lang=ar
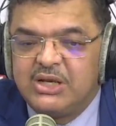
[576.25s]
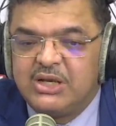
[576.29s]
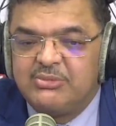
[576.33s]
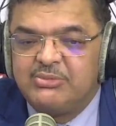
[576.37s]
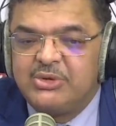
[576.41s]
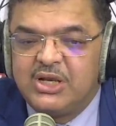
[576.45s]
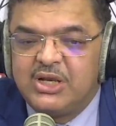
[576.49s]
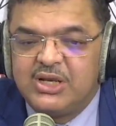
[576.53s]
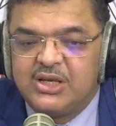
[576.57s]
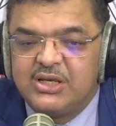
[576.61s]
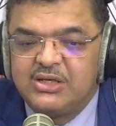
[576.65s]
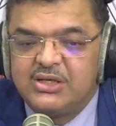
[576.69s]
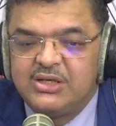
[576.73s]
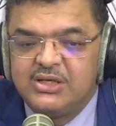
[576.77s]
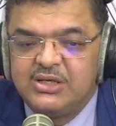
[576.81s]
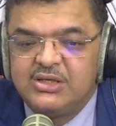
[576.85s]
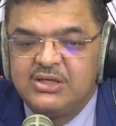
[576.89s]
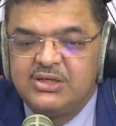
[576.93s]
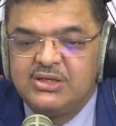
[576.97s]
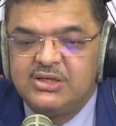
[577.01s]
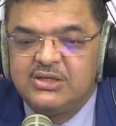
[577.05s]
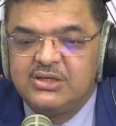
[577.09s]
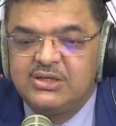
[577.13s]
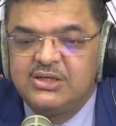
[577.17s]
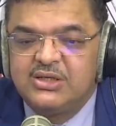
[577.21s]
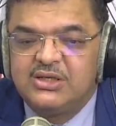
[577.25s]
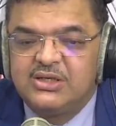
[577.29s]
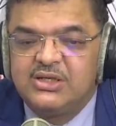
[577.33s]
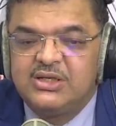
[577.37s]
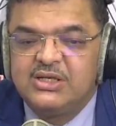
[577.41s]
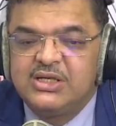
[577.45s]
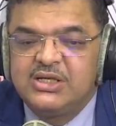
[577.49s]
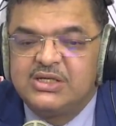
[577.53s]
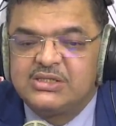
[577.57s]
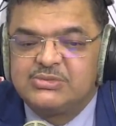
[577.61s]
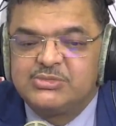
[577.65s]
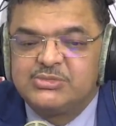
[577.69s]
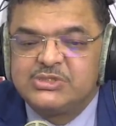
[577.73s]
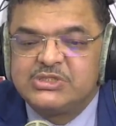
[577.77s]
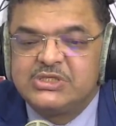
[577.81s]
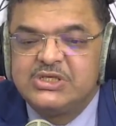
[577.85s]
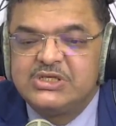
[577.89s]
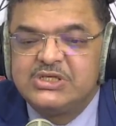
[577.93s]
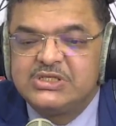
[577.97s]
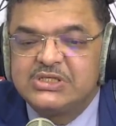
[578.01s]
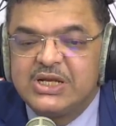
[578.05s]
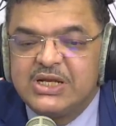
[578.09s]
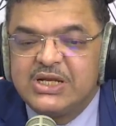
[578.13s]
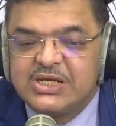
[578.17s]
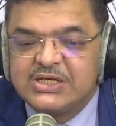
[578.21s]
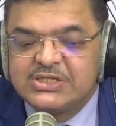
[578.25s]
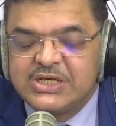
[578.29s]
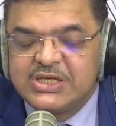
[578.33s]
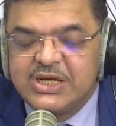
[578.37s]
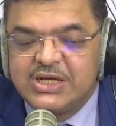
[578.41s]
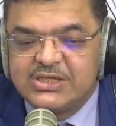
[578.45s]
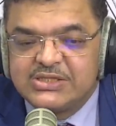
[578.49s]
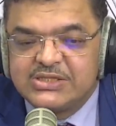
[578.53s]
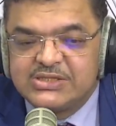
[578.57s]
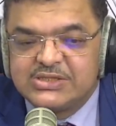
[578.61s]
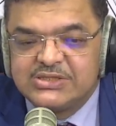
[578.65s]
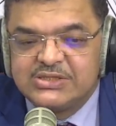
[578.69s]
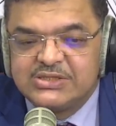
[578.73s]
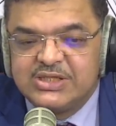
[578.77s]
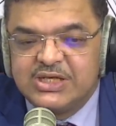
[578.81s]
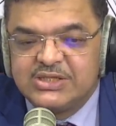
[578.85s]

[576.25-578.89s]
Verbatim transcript: هي لحظات مهمه يس ما تسنيش على اشخاص مش